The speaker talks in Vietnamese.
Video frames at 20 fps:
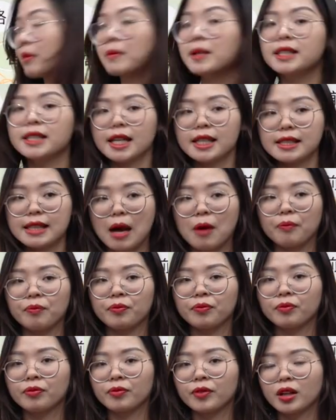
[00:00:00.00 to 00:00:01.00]
ở bên trên sau.
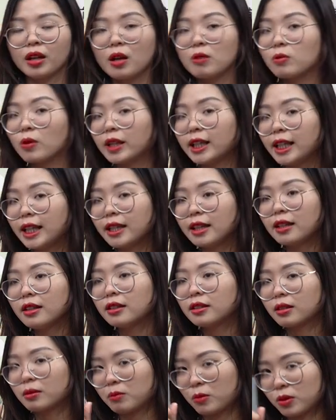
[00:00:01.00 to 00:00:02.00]
Không có y nhá,
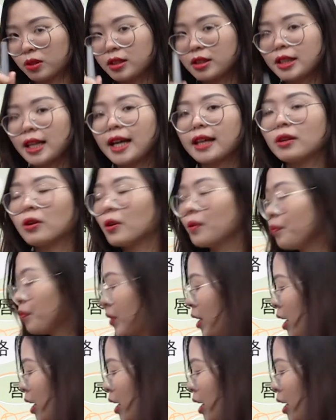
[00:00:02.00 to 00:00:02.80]
một chữ C thôi.